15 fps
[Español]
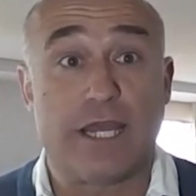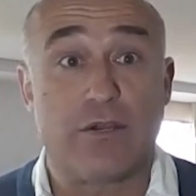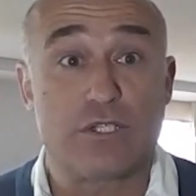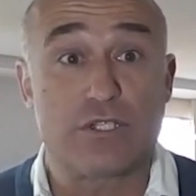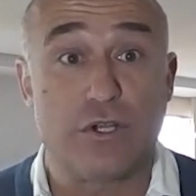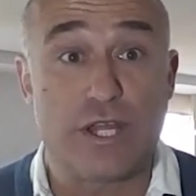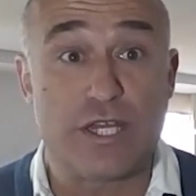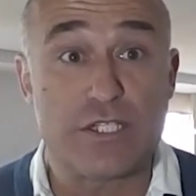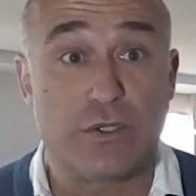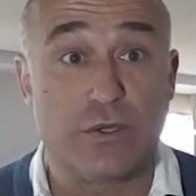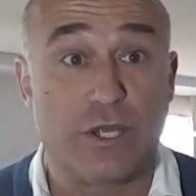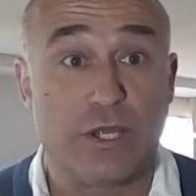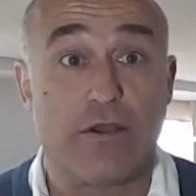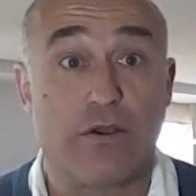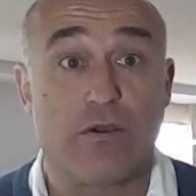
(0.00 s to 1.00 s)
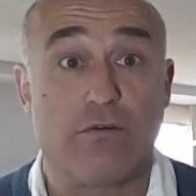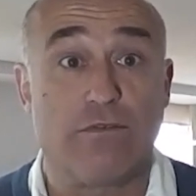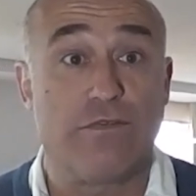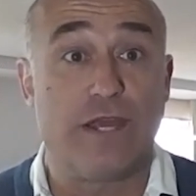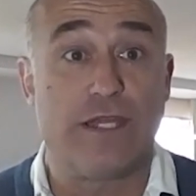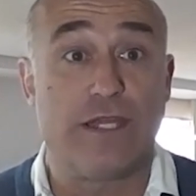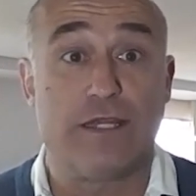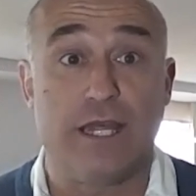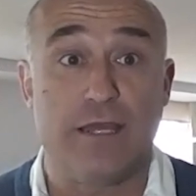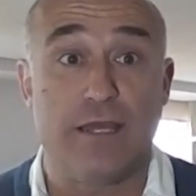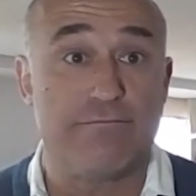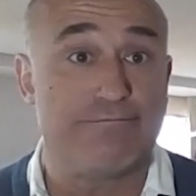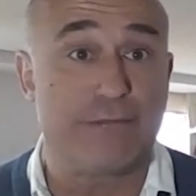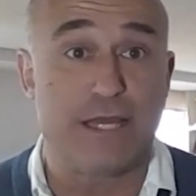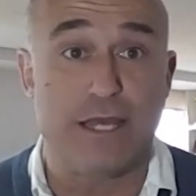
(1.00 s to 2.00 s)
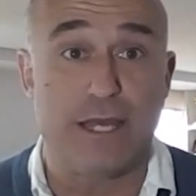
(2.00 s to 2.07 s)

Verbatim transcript: que no es honesto y que no confía en ti,